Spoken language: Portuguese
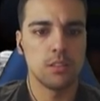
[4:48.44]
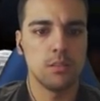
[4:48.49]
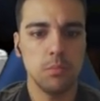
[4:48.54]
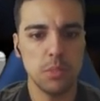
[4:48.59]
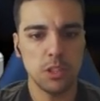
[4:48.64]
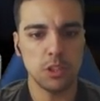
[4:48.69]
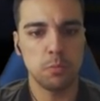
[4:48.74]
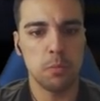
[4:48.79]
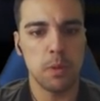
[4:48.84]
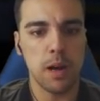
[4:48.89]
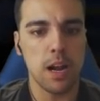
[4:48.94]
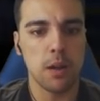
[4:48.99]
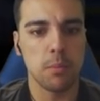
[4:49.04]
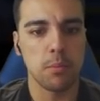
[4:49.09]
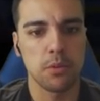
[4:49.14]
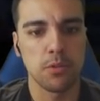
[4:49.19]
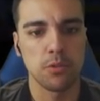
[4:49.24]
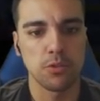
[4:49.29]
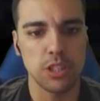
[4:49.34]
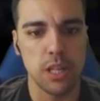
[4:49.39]
Mas Barber
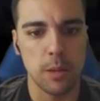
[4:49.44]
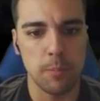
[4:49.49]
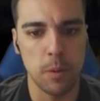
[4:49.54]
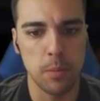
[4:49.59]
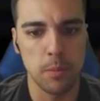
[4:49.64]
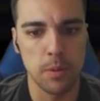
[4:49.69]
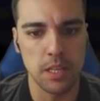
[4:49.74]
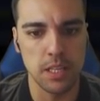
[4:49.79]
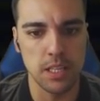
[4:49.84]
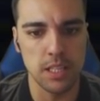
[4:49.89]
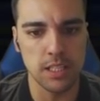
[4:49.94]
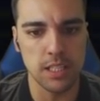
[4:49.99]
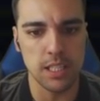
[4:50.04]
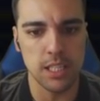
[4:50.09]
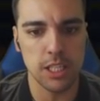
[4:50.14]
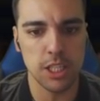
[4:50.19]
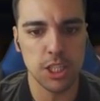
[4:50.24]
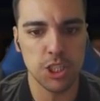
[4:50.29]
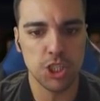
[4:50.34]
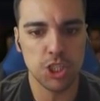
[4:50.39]
não está para
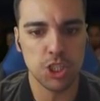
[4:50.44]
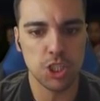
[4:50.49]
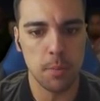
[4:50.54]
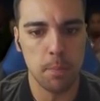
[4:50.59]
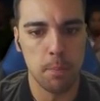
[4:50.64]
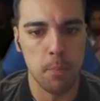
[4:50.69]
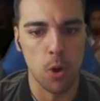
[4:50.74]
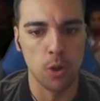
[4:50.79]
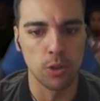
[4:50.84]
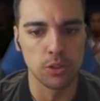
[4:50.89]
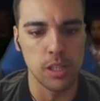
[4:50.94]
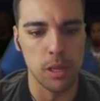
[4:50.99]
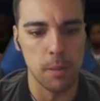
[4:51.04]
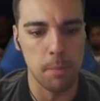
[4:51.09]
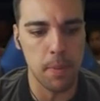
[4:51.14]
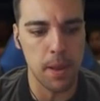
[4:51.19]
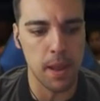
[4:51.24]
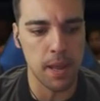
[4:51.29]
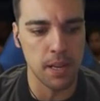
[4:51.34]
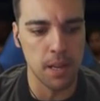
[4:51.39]
brincadeiras. Ponta
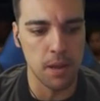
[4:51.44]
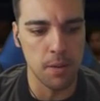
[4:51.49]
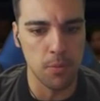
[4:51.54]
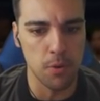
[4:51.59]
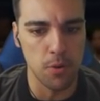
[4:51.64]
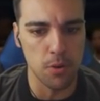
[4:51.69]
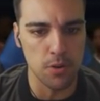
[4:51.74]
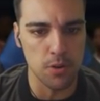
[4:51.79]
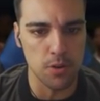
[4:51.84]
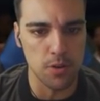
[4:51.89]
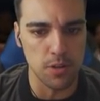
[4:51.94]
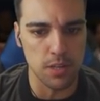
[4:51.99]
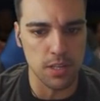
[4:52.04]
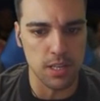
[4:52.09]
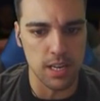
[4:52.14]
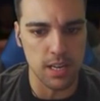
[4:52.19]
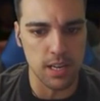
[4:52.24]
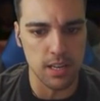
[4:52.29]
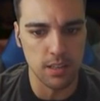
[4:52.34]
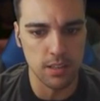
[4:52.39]
pé na
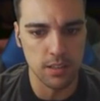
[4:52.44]
boca.